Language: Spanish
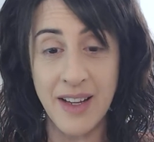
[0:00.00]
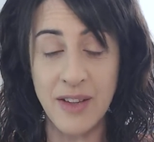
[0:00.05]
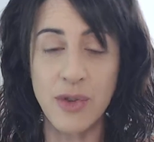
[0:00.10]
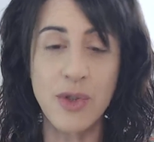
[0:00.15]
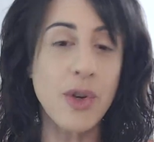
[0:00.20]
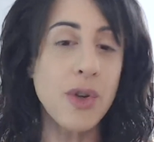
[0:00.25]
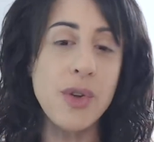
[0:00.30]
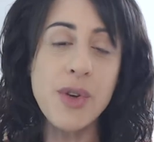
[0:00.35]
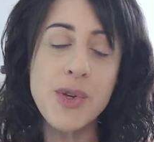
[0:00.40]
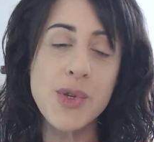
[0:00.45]

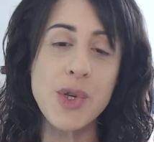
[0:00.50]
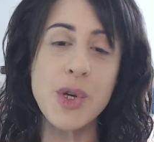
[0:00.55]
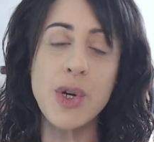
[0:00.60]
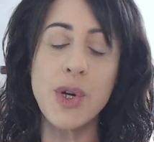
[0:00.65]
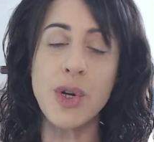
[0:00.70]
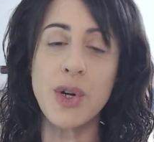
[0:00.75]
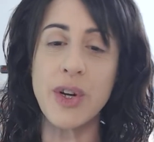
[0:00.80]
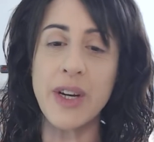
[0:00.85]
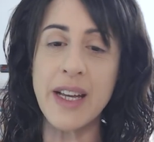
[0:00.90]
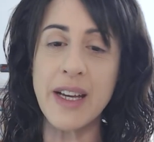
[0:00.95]
Todo eso
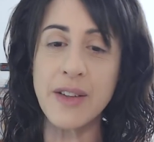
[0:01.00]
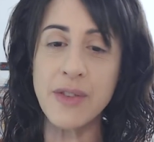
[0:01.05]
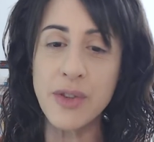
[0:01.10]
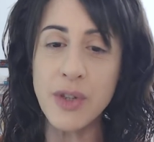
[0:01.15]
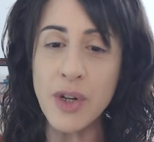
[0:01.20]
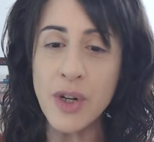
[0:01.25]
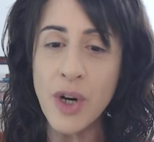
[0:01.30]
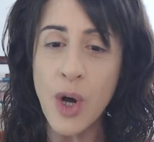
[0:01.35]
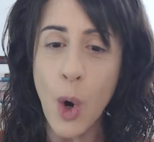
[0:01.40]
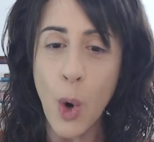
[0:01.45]
lo
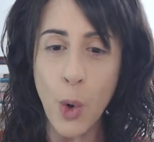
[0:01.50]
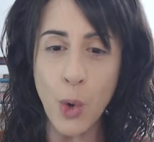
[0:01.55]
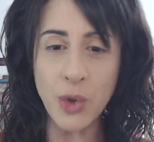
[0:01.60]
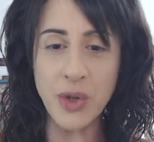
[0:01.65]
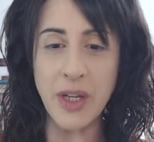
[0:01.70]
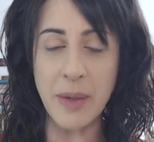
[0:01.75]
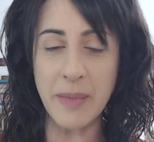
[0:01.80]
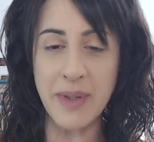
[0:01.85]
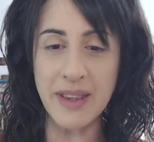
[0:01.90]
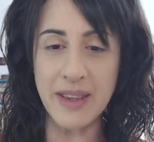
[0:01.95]
conecto
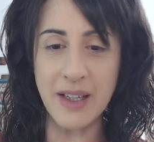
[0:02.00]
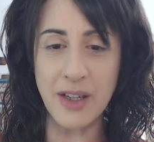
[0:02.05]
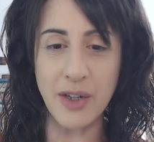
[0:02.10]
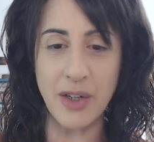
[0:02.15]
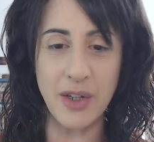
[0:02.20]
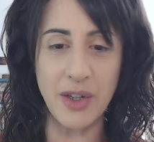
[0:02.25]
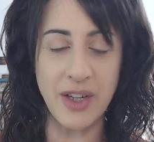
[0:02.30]
justamente con